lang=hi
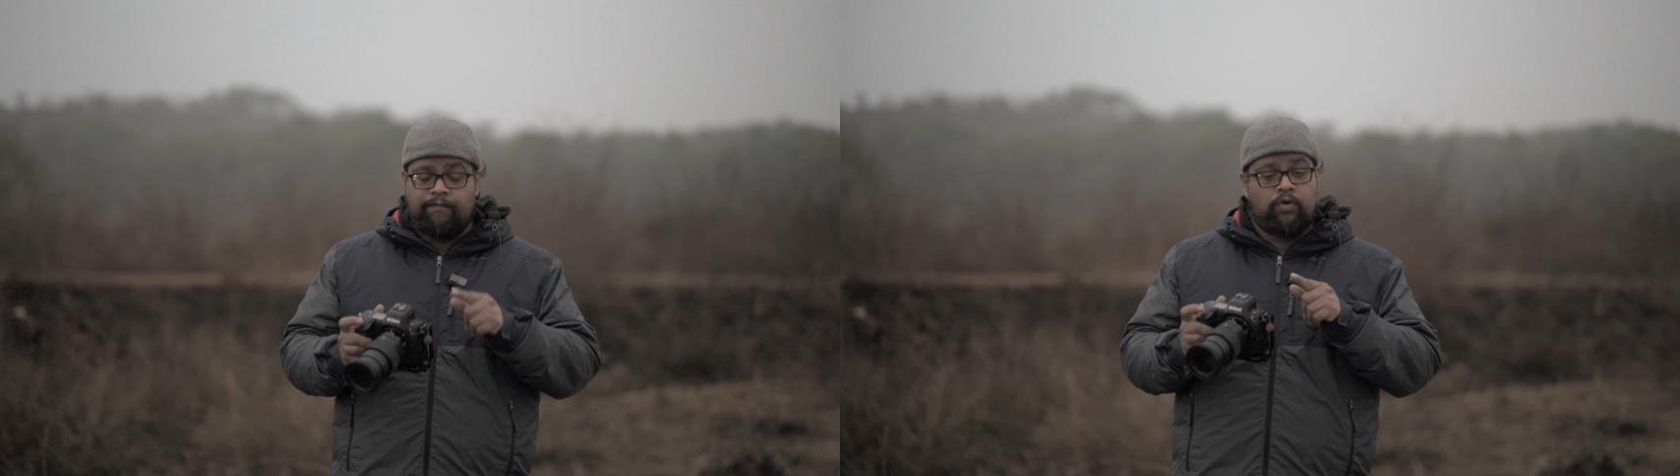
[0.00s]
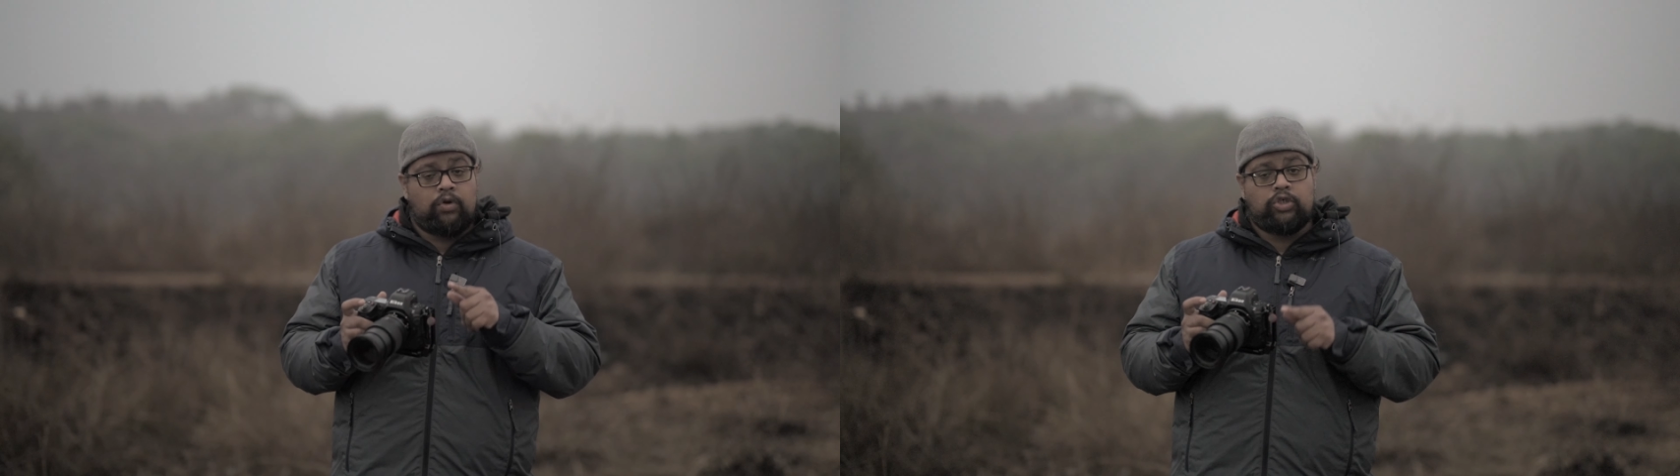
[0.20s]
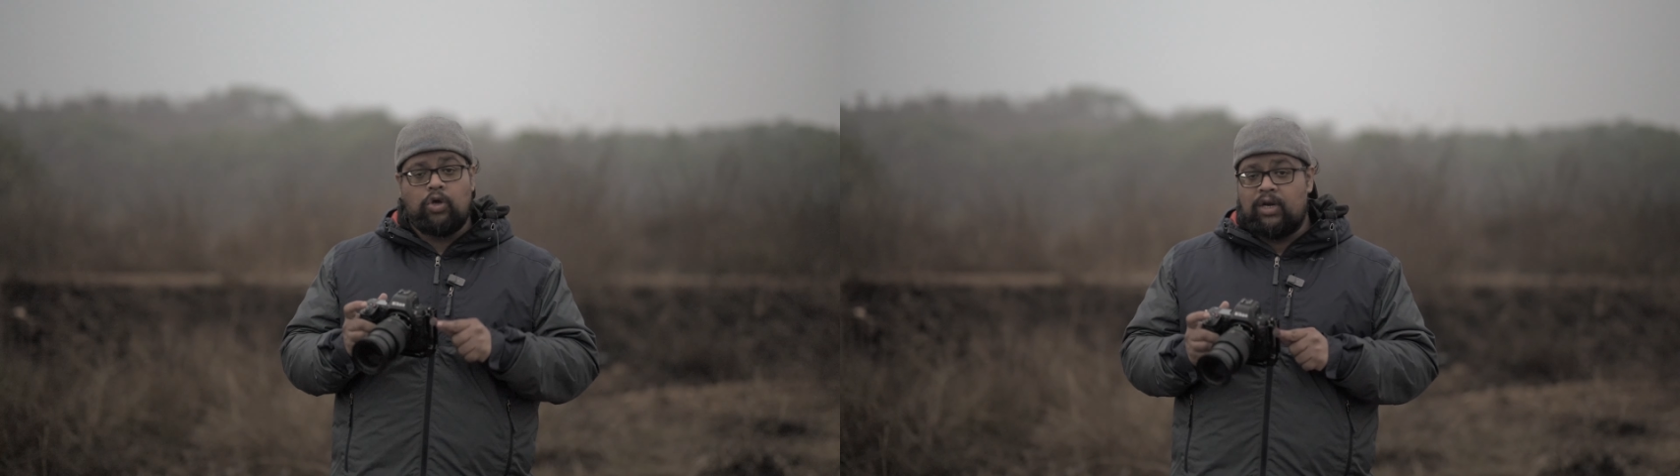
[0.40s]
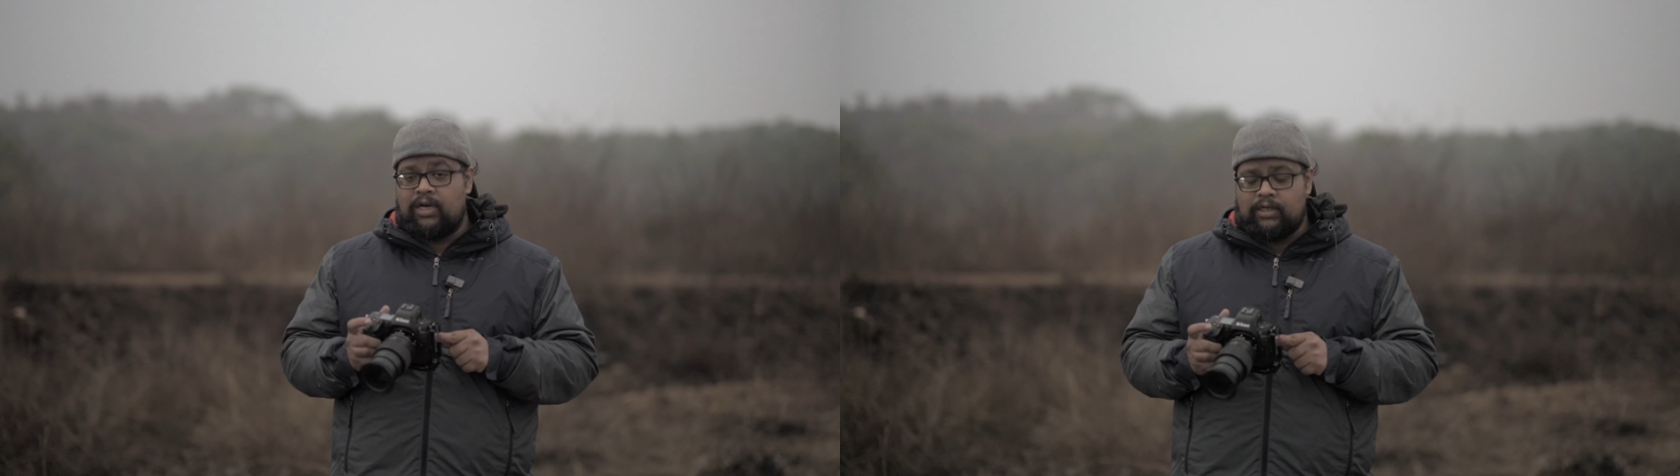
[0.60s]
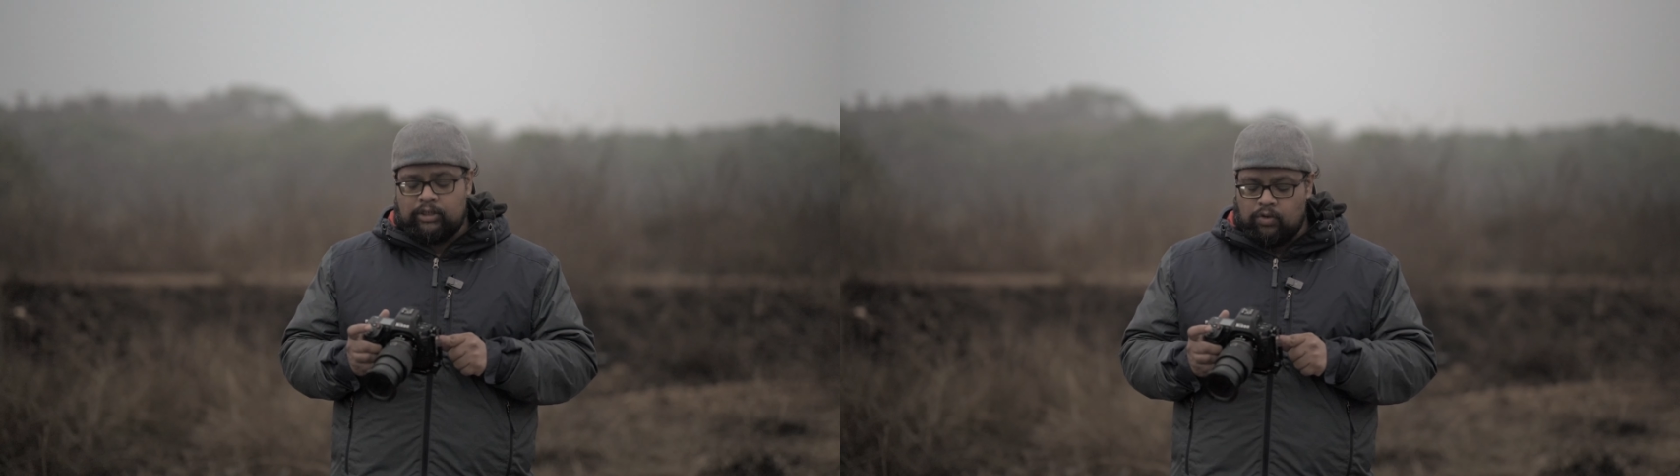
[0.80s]
फ़ोटो
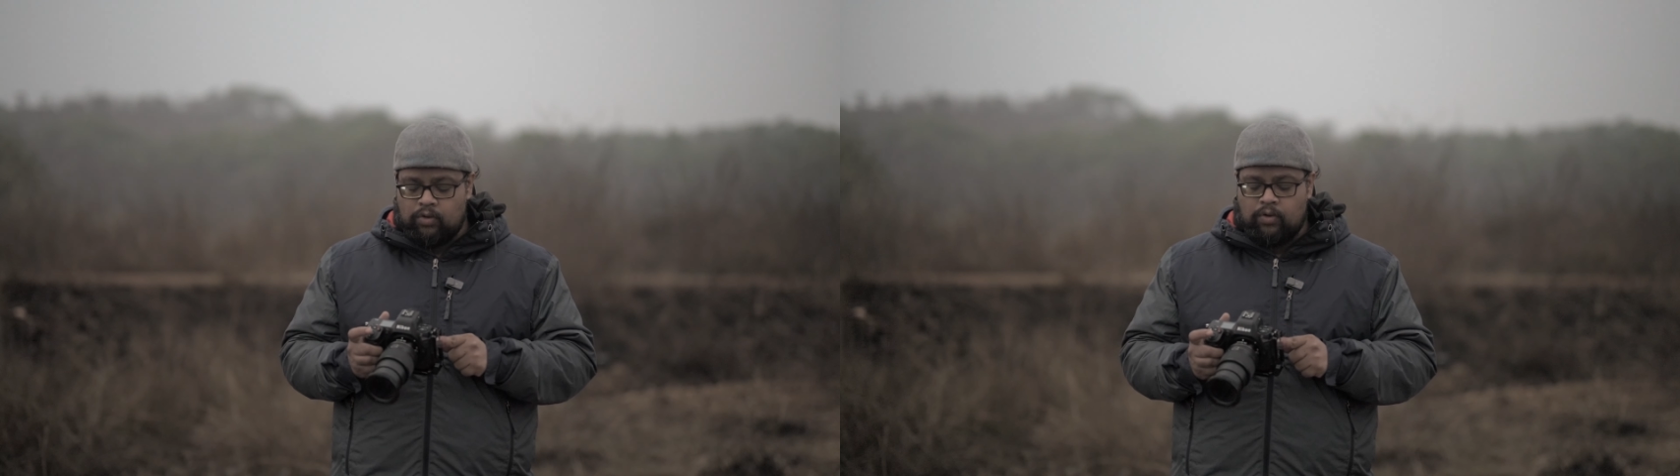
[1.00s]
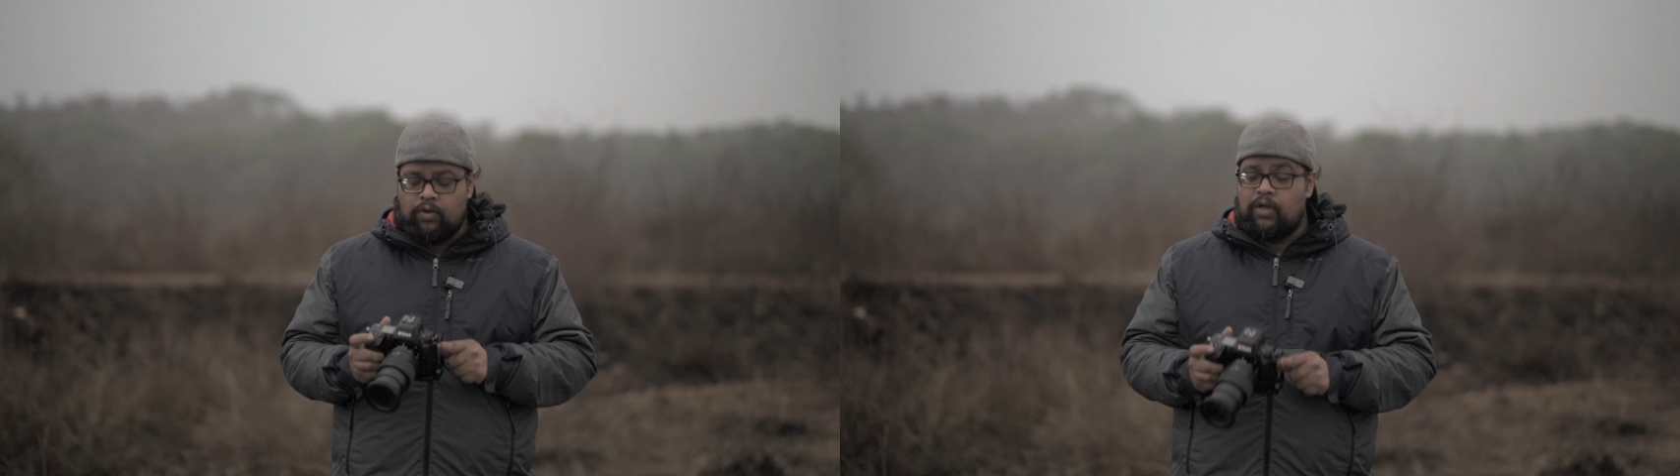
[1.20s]
जर्नलिस्ट हो